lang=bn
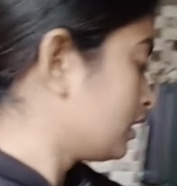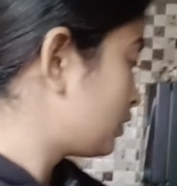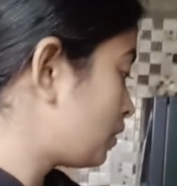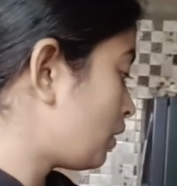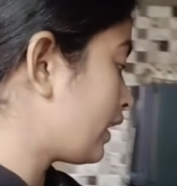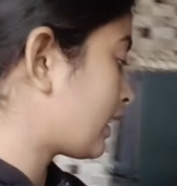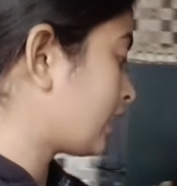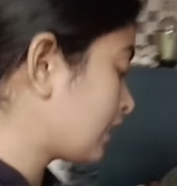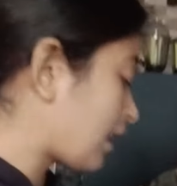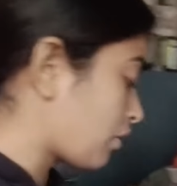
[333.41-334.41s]
তো এখানে
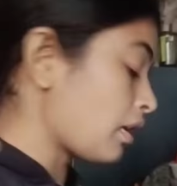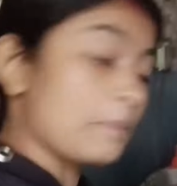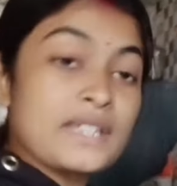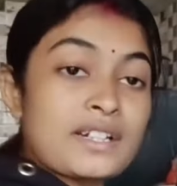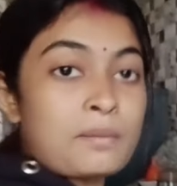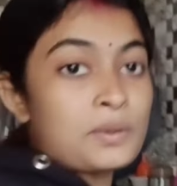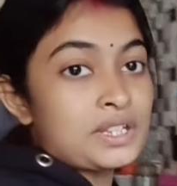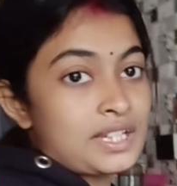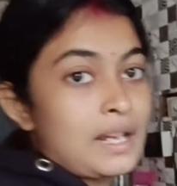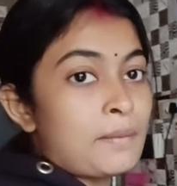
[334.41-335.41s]
দেখো আমি যেটা
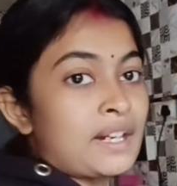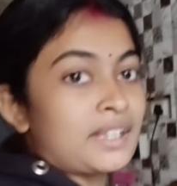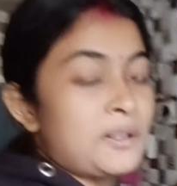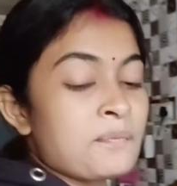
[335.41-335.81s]
বলছিলাম আর কি